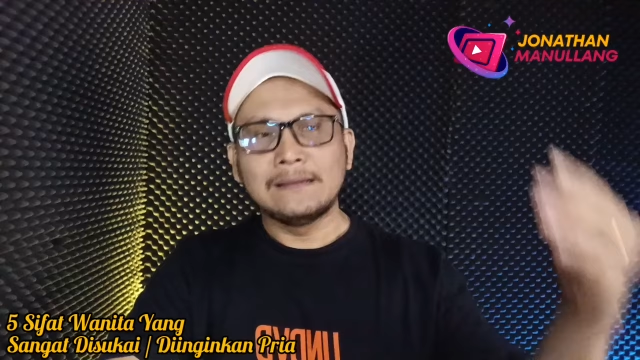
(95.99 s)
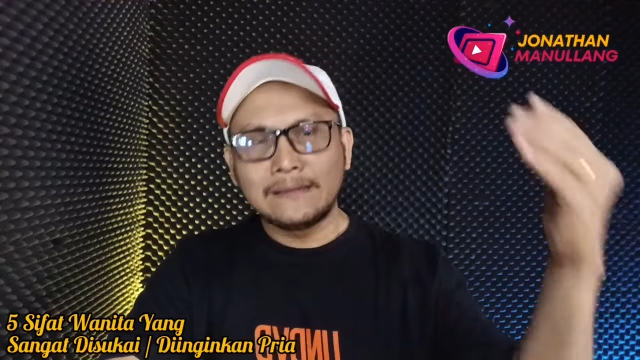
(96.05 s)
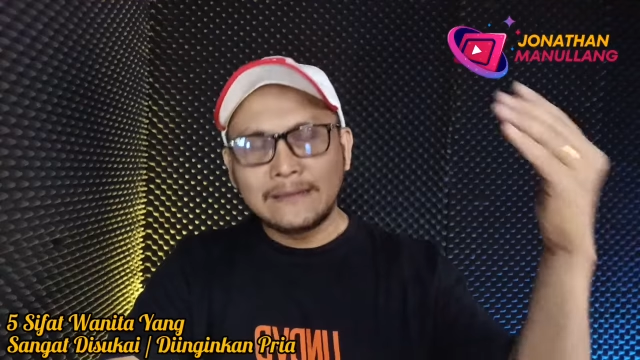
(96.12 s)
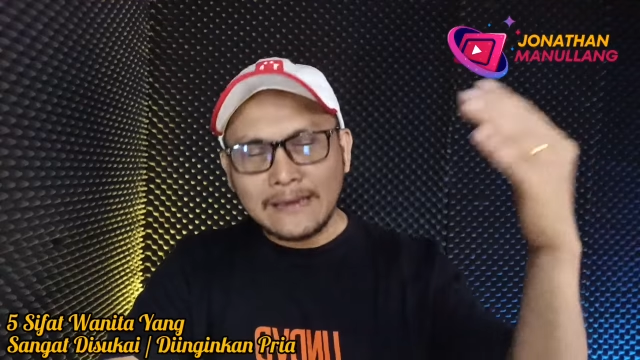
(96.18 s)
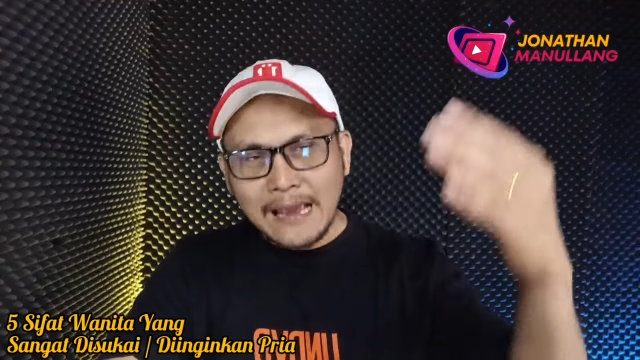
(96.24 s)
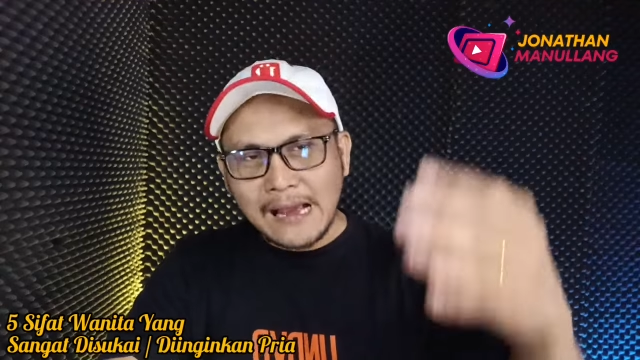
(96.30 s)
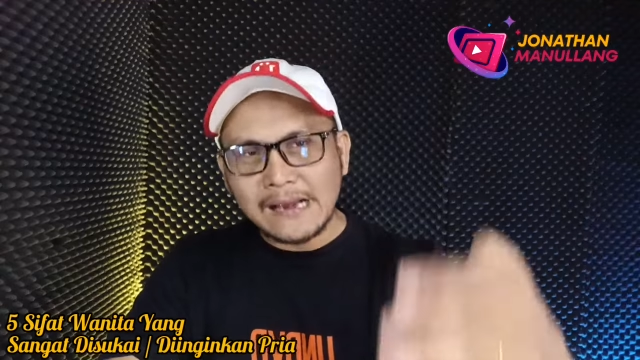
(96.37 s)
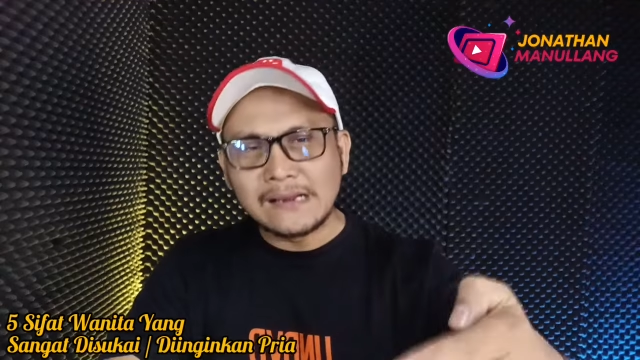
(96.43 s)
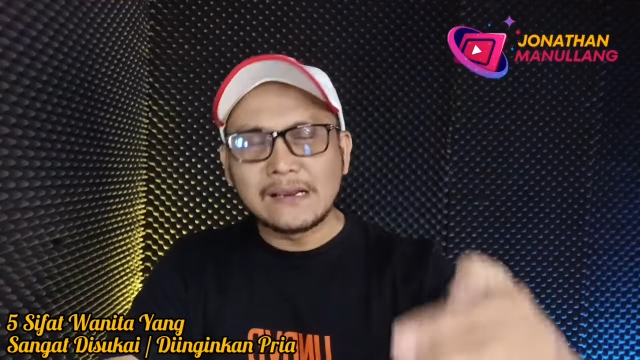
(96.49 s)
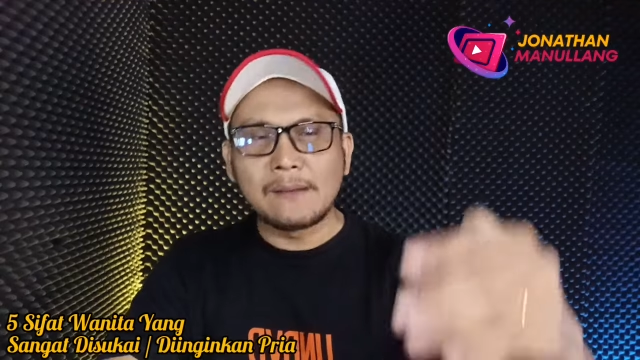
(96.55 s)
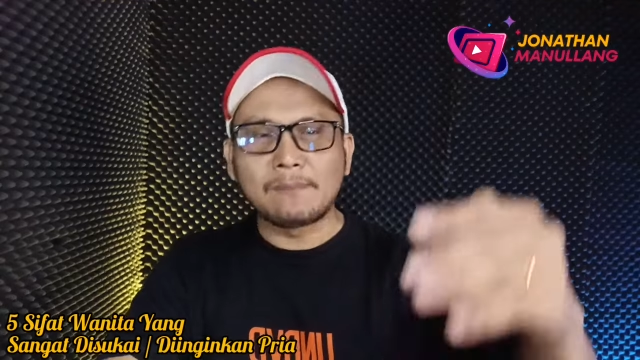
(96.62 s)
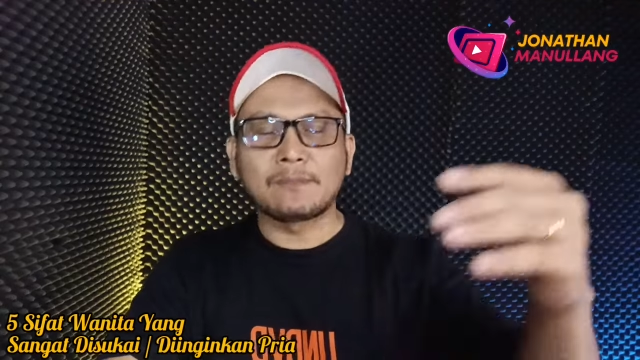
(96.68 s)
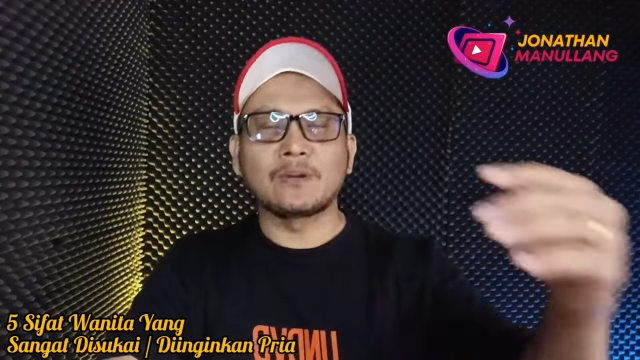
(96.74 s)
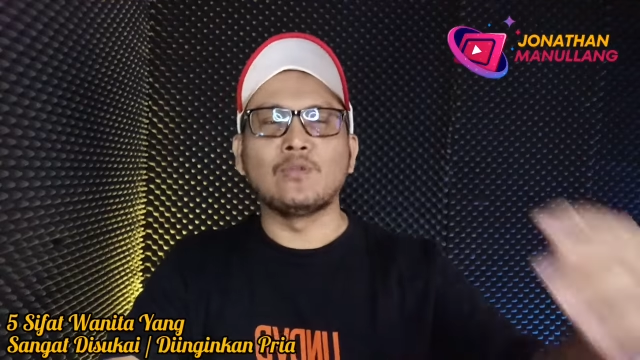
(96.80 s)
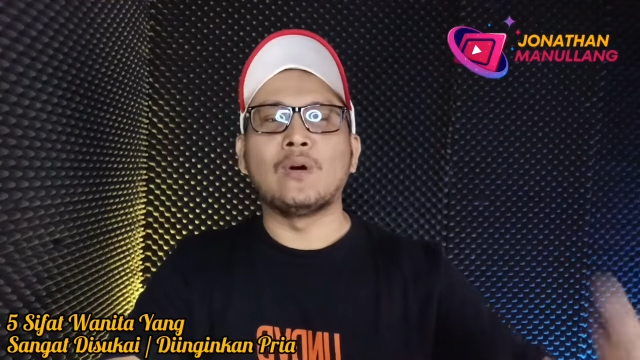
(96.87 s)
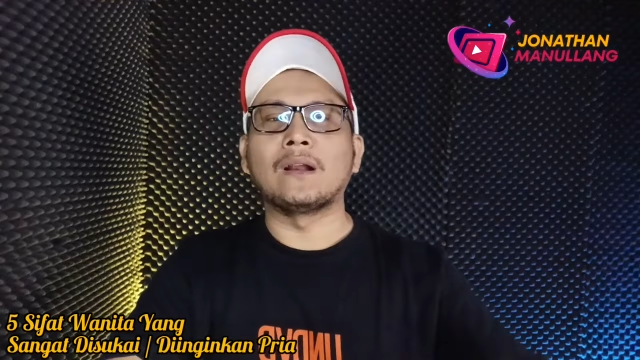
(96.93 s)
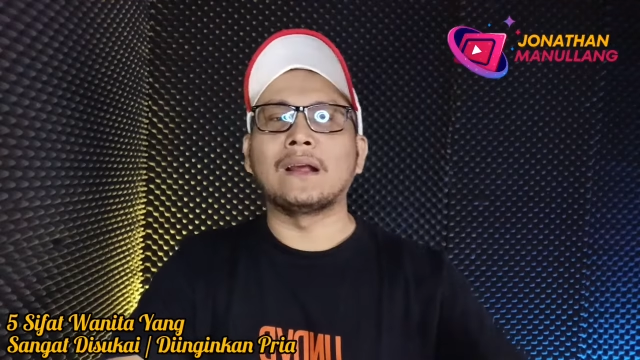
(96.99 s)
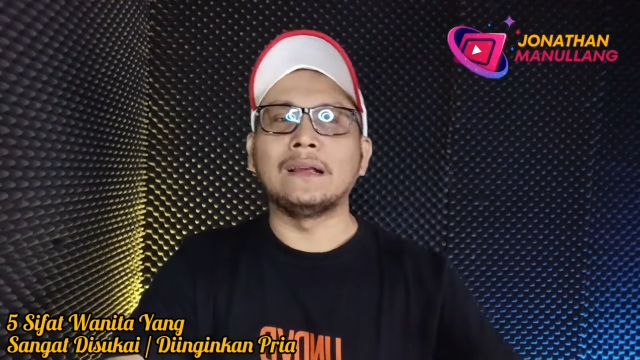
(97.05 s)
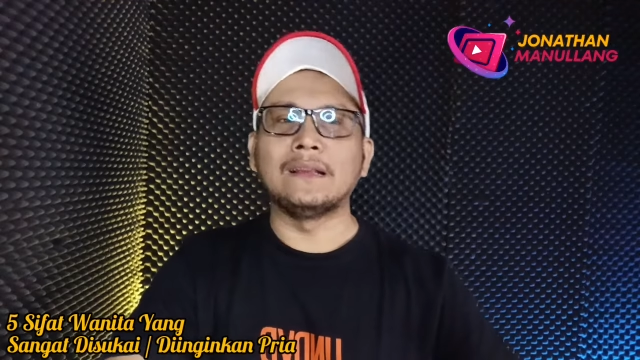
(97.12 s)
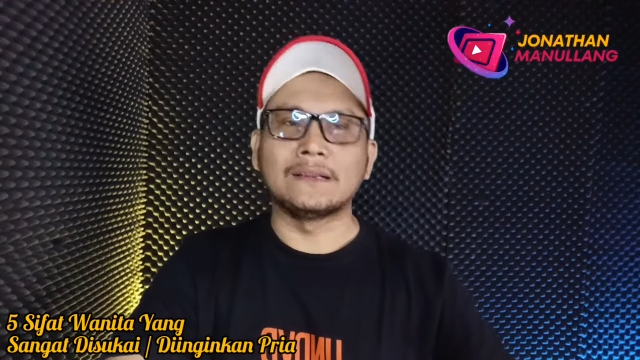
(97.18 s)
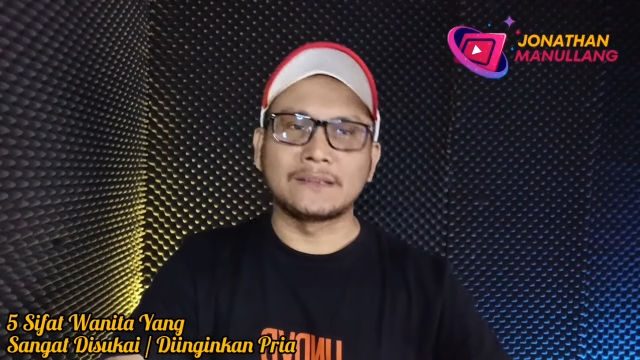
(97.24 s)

Dianggap keluarganya